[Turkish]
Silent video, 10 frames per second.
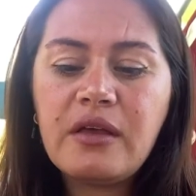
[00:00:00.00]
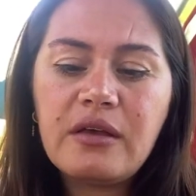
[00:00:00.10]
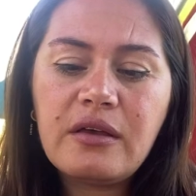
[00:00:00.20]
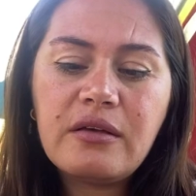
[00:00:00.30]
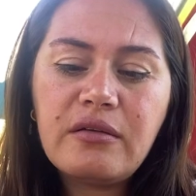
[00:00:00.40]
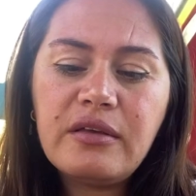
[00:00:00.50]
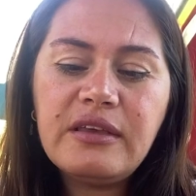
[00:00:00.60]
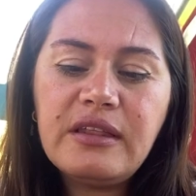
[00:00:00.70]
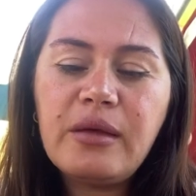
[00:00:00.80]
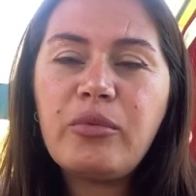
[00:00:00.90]
e,
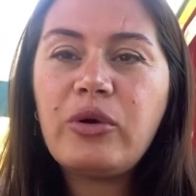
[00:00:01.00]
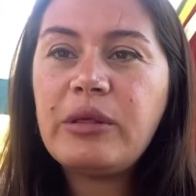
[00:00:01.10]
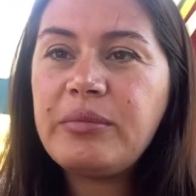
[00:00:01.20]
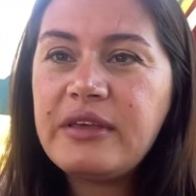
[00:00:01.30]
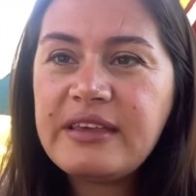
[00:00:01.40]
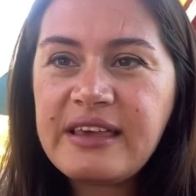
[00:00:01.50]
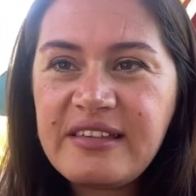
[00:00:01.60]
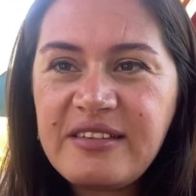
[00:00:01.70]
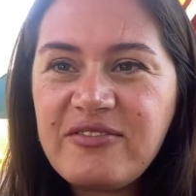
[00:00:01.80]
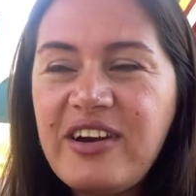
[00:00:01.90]
yine böyle bir
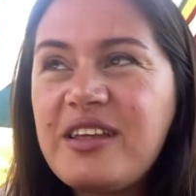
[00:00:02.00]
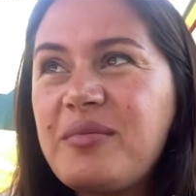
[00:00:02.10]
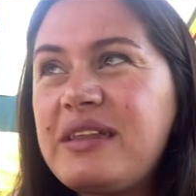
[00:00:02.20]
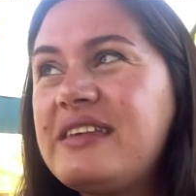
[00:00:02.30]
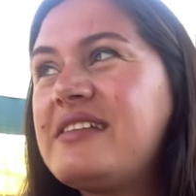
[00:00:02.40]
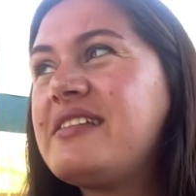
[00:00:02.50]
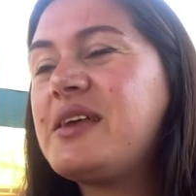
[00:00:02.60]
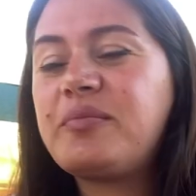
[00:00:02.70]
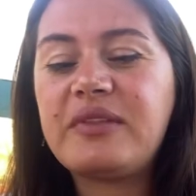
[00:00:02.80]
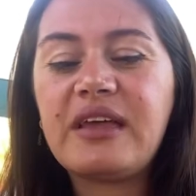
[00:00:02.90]
kesim var ya beni
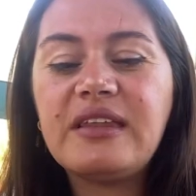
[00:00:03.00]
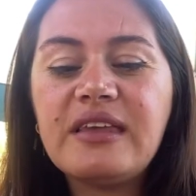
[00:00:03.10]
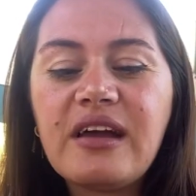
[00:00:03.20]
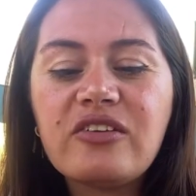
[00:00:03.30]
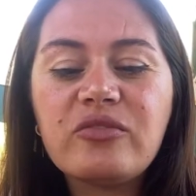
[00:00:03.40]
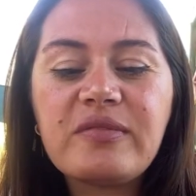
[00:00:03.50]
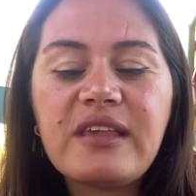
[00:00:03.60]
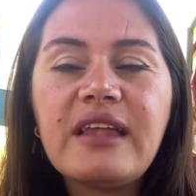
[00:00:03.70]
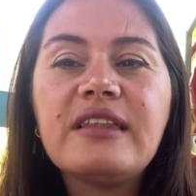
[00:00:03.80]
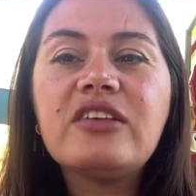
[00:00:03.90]
izleyip de Nigar'cığım
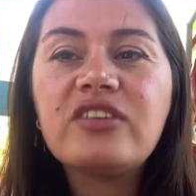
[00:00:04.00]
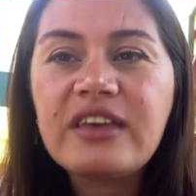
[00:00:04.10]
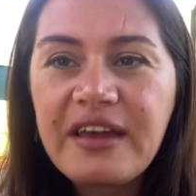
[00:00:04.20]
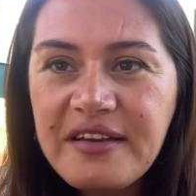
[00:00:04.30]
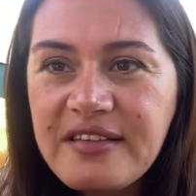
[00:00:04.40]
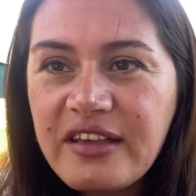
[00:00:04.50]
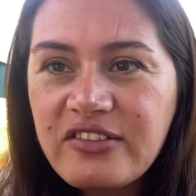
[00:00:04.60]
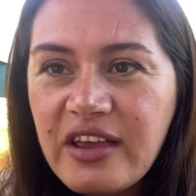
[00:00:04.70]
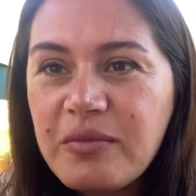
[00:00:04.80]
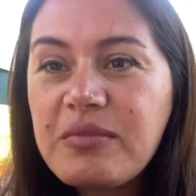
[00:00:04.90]
sen ne çekersen
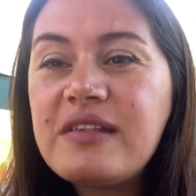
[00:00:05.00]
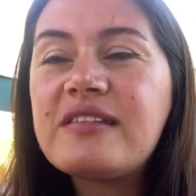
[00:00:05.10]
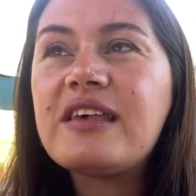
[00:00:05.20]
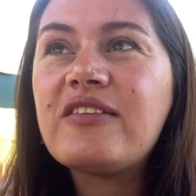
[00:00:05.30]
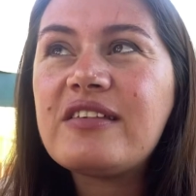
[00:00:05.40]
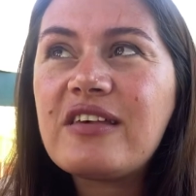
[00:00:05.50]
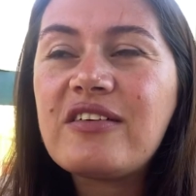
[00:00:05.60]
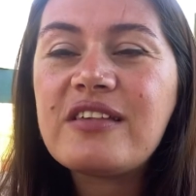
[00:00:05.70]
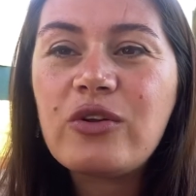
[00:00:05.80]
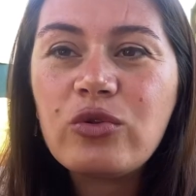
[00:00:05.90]
çek biz seve
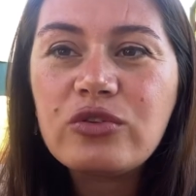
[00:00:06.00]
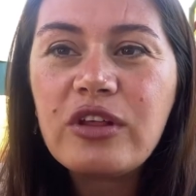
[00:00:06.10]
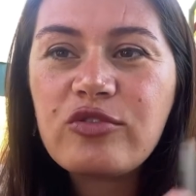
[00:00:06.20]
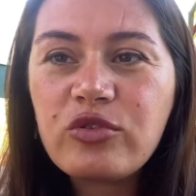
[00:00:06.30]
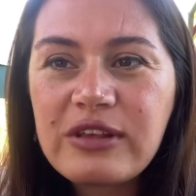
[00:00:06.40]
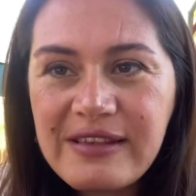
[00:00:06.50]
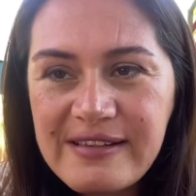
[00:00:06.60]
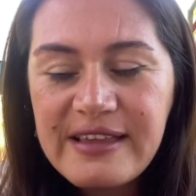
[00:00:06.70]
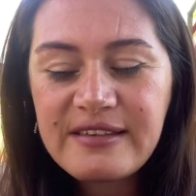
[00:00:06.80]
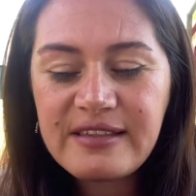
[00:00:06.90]
seve sen olduktan sonra
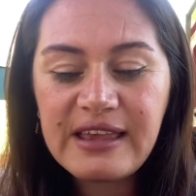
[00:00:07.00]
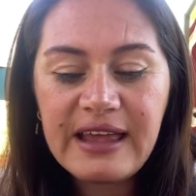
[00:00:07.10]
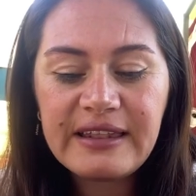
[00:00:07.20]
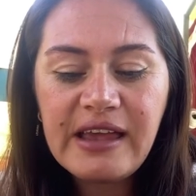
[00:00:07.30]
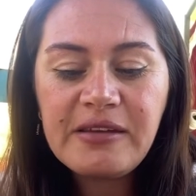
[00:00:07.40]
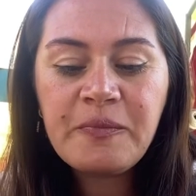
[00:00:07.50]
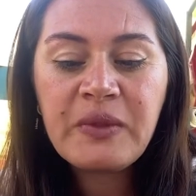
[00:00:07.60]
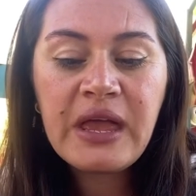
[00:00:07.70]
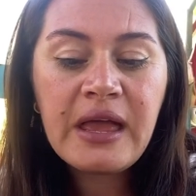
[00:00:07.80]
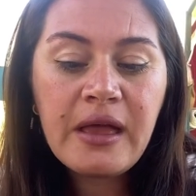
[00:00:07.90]
izleriz diyenler.
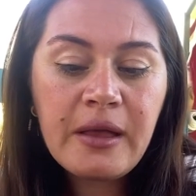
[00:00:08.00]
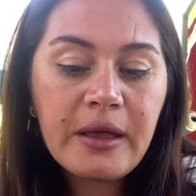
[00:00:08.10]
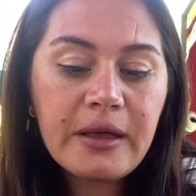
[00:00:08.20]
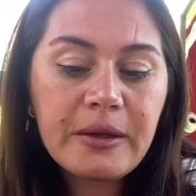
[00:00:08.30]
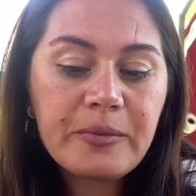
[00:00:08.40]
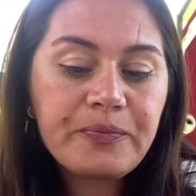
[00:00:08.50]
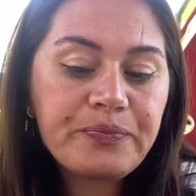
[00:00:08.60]
Eee